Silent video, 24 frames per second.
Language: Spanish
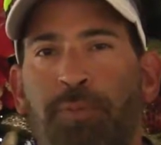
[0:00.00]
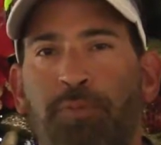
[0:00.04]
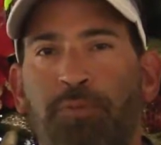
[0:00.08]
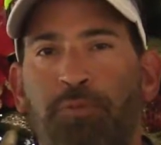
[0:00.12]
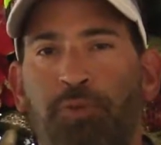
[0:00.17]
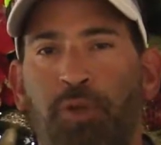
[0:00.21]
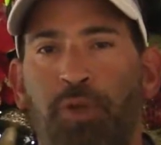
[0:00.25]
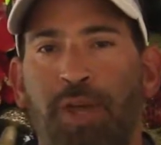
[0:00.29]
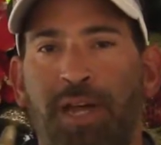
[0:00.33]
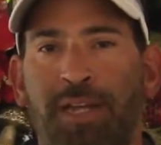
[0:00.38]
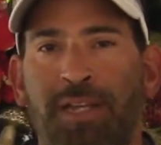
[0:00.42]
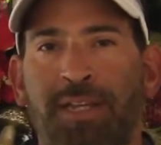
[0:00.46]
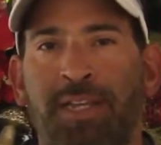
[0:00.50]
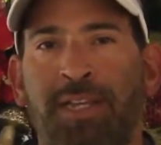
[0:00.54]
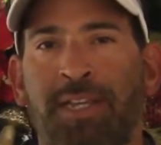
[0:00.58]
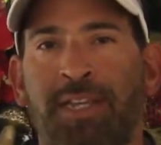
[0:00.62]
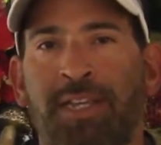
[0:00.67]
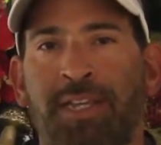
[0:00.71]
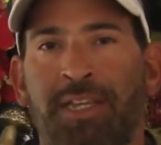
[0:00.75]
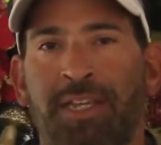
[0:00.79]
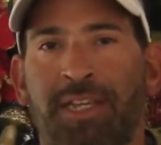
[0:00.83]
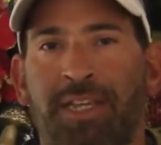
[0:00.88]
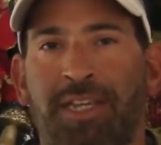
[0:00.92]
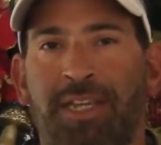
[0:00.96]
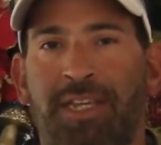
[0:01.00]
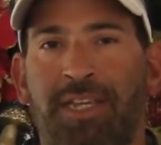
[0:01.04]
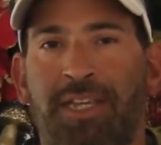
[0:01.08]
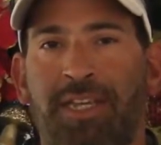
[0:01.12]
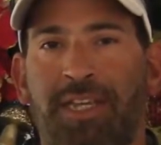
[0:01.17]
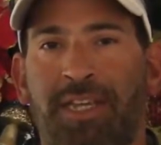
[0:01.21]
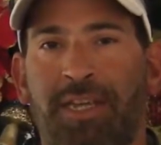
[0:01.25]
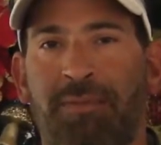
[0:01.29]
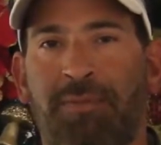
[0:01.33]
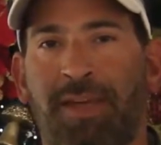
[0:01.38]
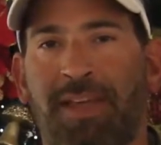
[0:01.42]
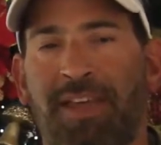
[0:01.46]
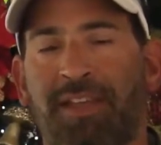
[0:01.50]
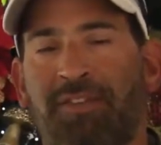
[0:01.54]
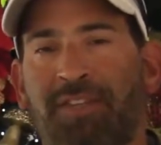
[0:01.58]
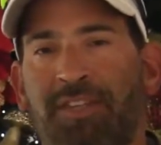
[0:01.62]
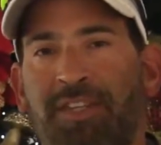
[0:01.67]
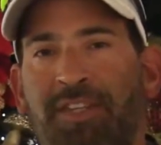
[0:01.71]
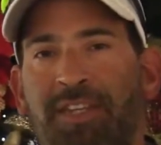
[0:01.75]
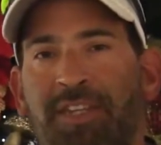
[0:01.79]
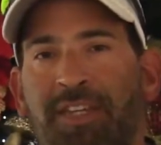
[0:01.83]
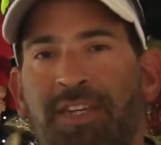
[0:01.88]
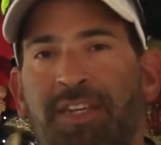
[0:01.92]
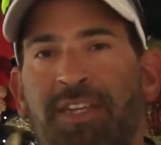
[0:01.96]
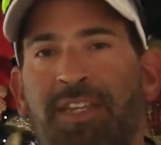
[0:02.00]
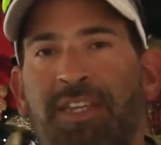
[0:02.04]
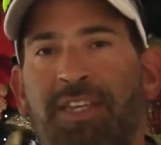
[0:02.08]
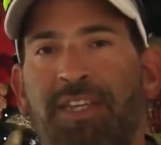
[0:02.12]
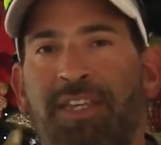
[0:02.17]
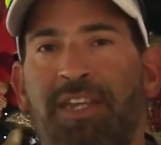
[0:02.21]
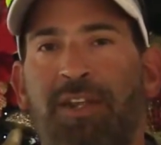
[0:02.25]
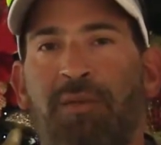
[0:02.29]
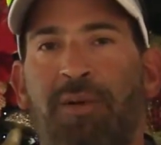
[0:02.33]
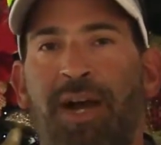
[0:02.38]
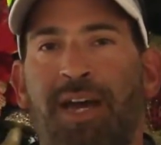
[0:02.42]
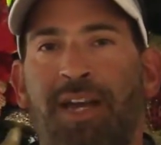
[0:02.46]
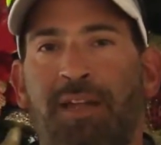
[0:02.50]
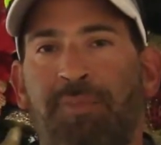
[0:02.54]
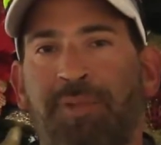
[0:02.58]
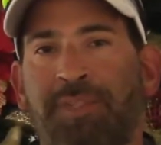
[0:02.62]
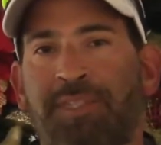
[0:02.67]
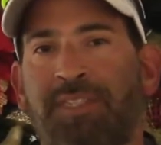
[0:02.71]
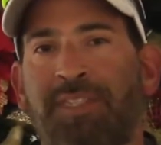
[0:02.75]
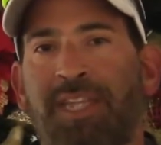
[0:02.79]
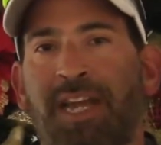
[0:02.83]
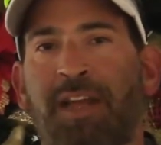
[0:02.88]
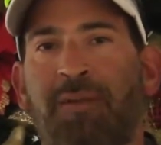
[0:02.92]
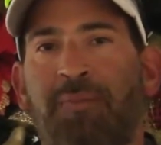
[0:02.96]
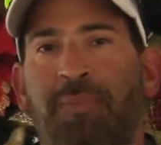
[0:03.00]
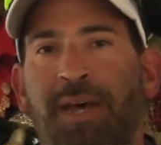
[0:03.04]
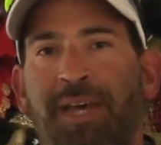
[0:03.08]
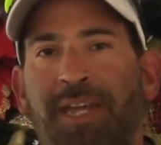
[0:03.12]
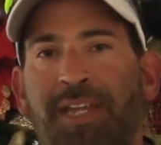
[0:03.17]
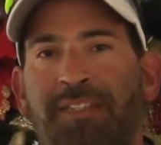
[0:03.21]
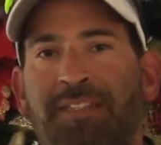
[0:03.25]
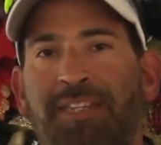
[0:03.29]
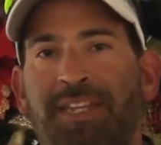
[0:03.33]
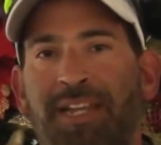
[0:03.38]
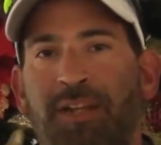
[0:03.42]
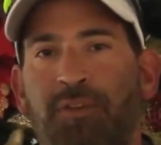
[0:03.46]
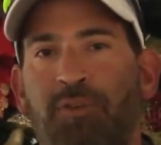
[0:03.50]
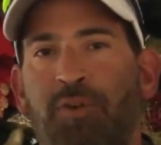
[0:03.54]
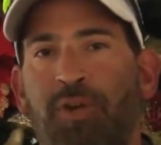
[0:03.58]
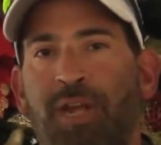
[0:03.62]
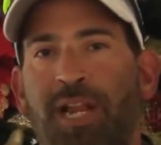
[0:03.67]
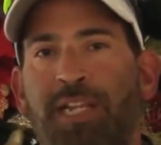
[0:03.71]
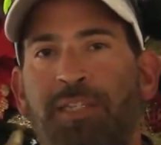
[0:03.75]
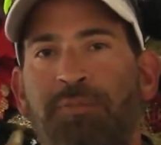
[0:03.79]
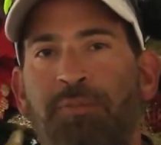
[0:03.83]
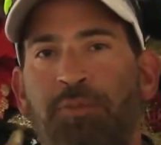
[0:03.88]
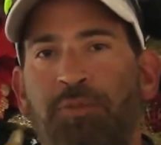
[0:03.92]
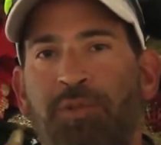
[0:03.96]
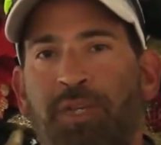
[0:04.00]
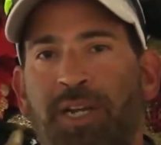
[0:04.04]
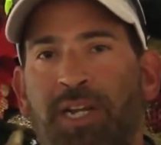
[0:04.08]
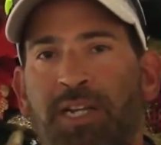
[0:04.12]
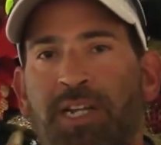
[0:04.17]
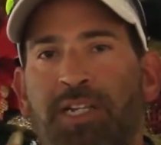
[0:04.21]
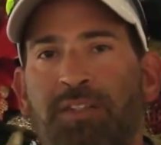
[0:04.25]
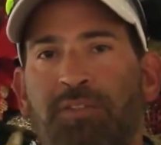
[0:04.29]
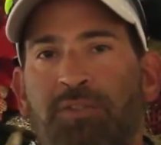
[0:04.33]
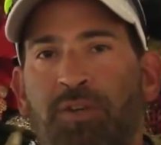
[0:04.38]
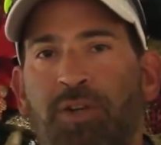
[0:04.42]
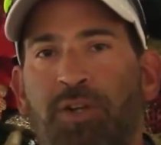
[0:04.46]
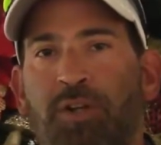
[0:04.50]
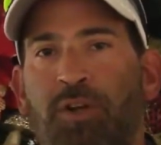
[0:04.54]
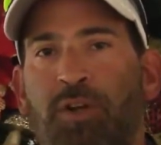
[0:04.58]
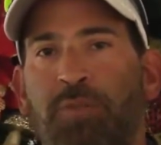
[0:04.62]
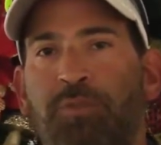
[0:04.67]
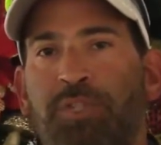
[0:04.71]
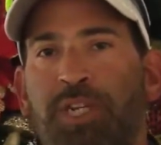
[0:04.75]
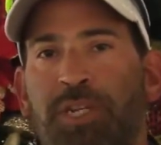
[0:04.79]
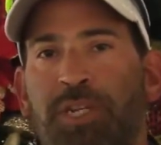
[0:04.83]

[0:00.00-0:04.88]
puntos dan y va a decidir quiénes van a representar el país en el Corales Punta Cana Resort and Club